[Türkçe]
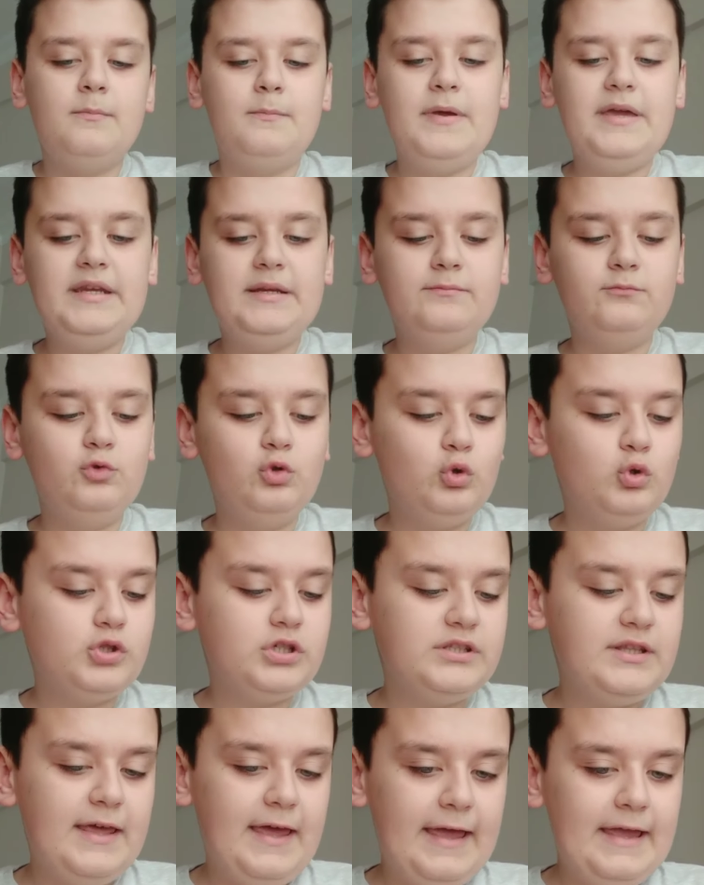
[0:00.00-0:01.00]
Benim
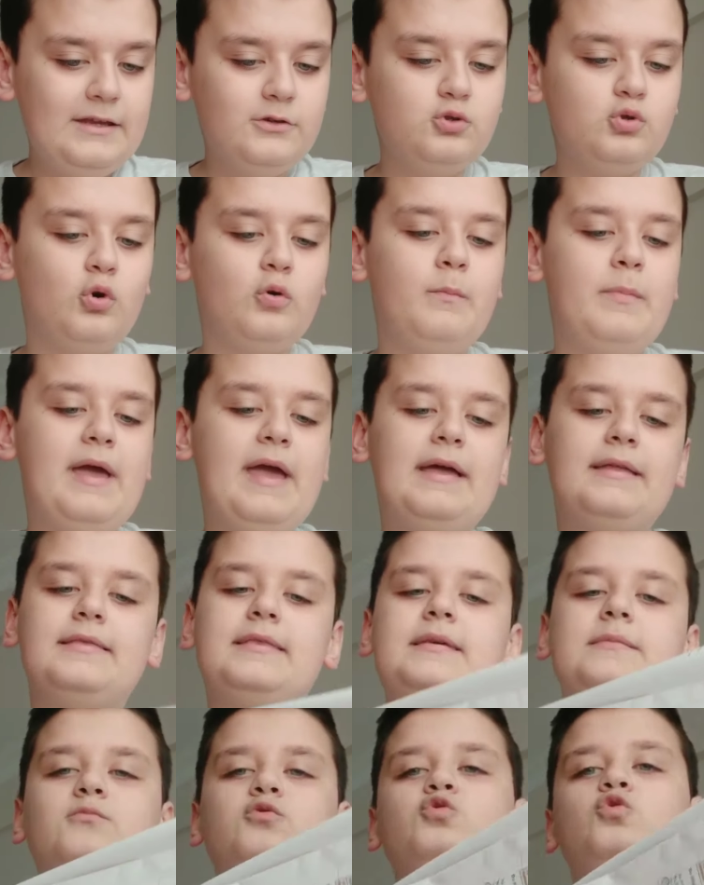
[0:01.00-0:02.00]
Türkçe'de en çok
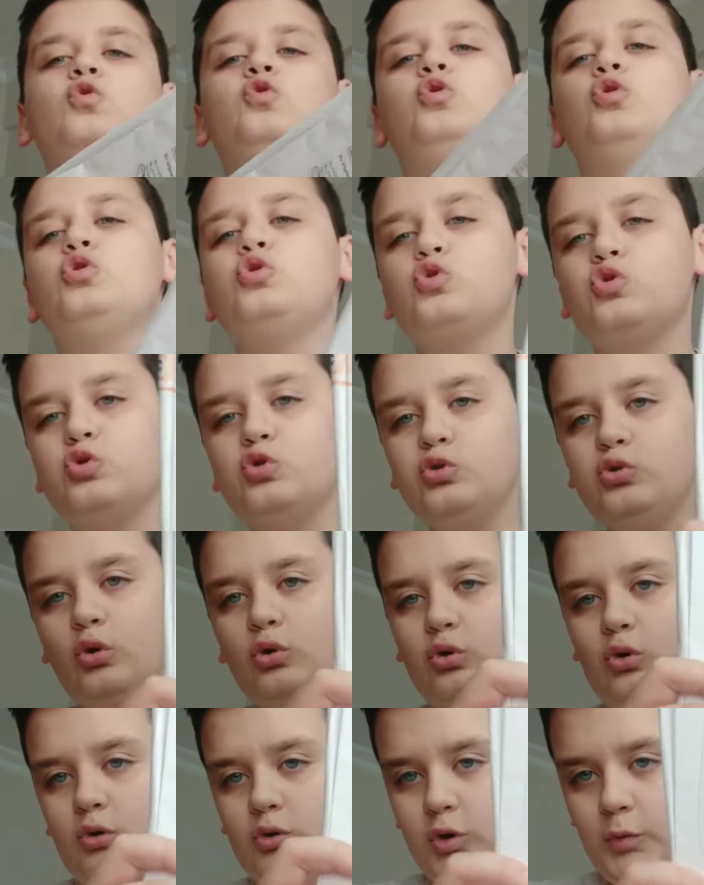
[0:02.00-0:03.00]
beğendiğim soru şu
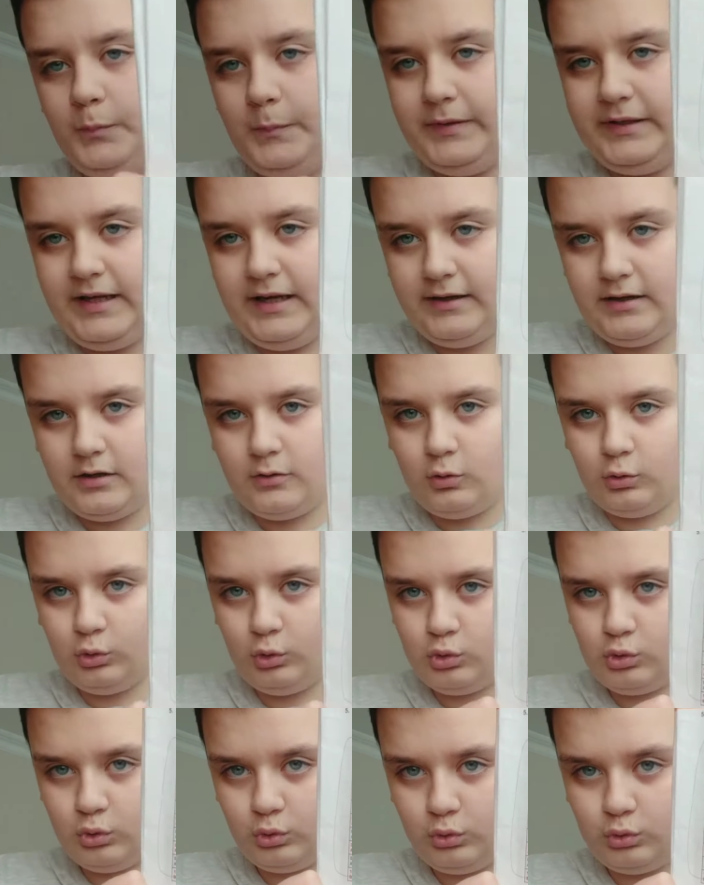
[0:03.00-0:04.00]
soru oldu. Plaka
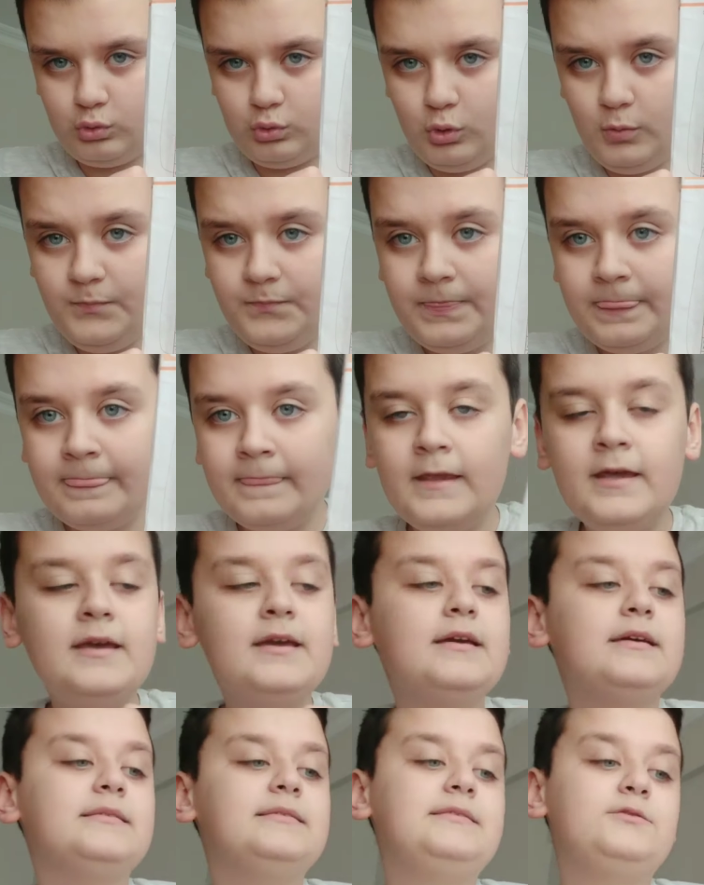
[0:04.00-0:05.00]
kodu sorusu
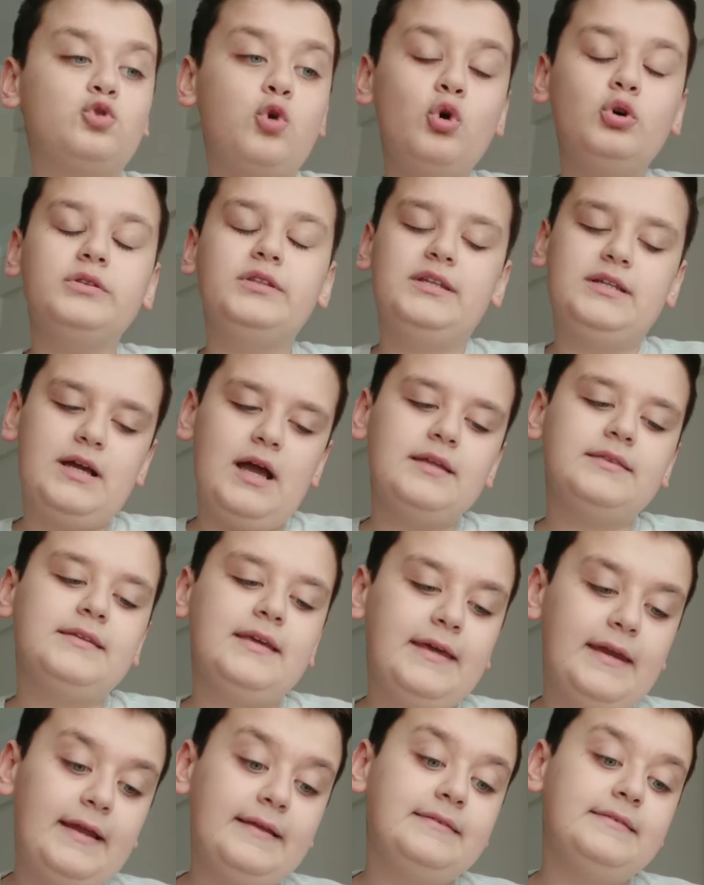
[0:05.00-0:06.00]
çok
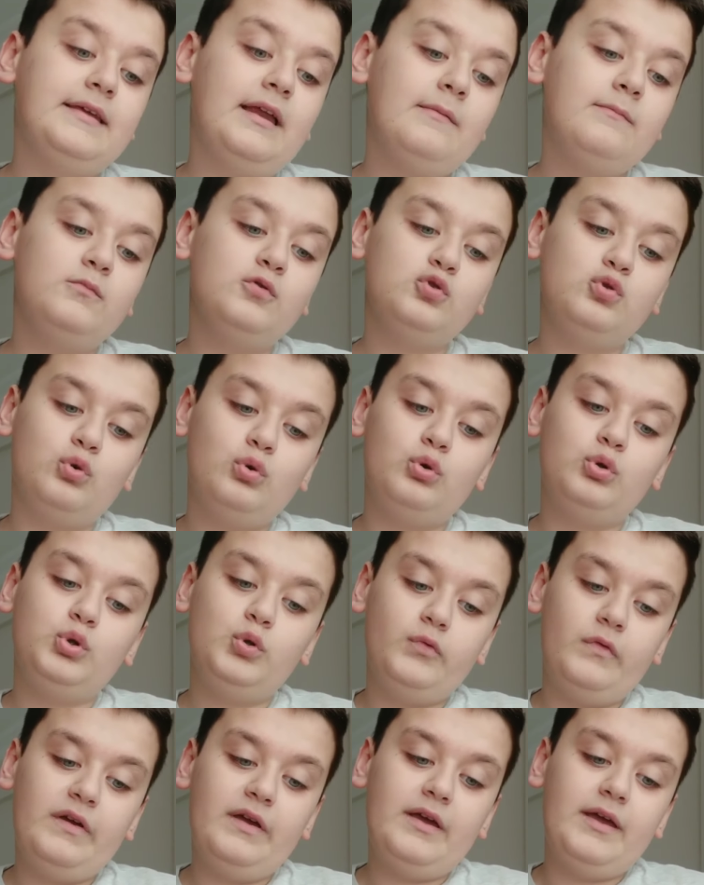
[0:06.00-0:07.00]
dikkat gerektiren bir
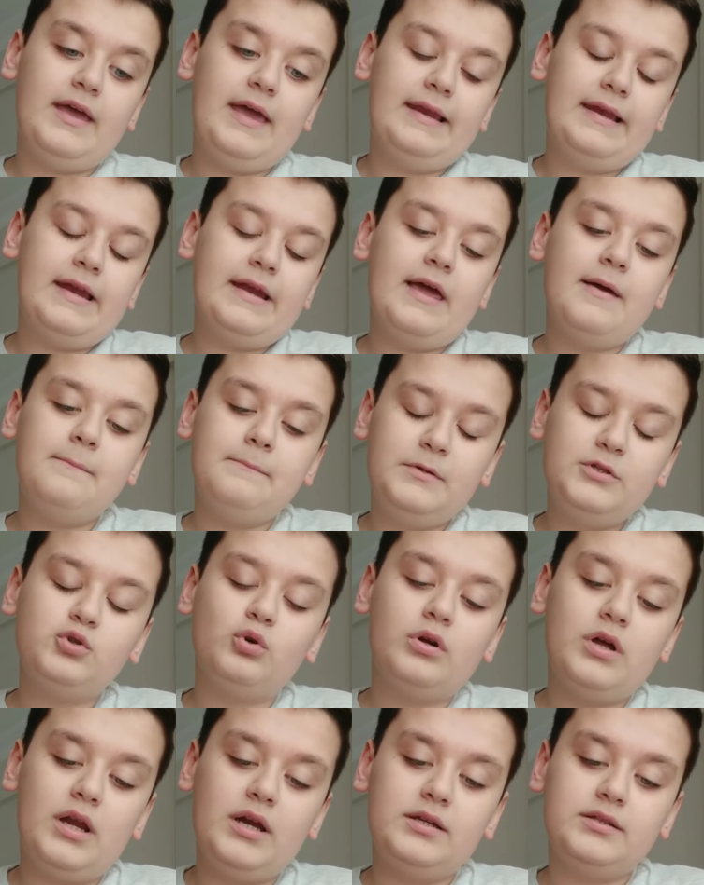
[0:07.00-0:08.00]
soruydu ve elenen
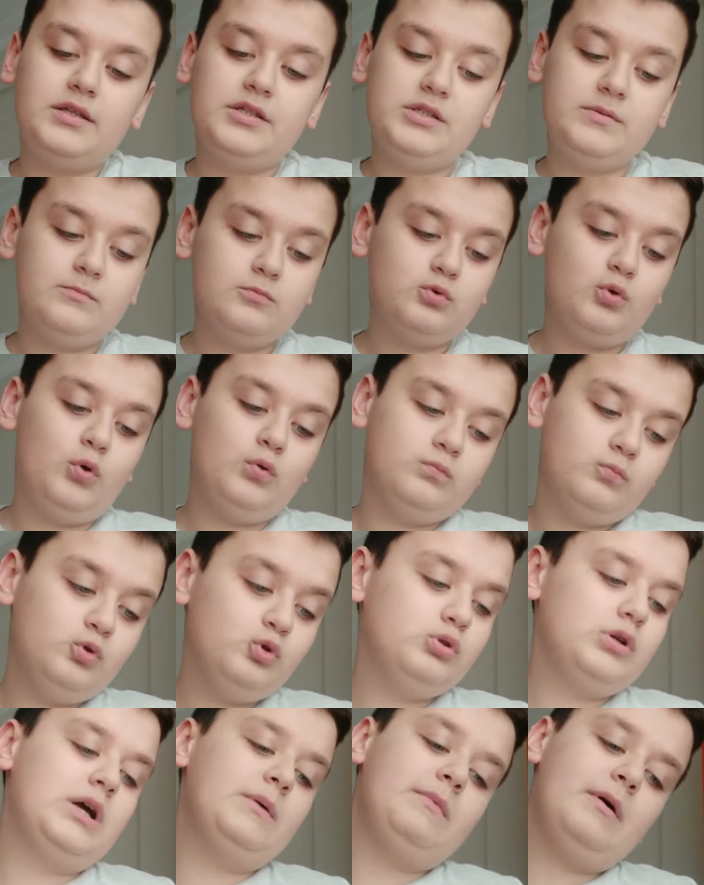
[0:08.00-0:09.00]
birçok arkadaşımız
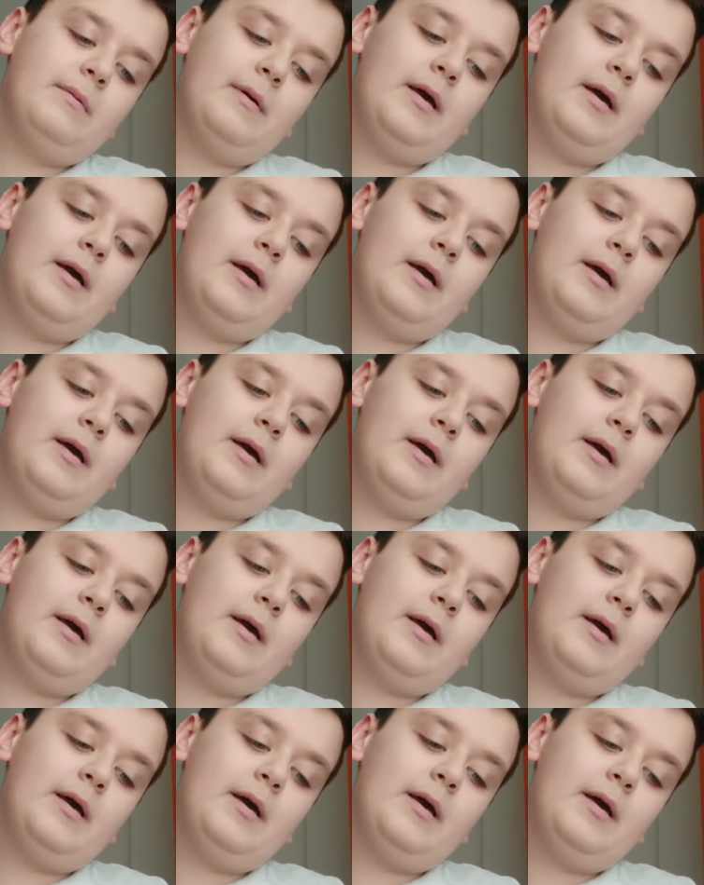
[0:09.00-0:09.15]
olmuş. Ama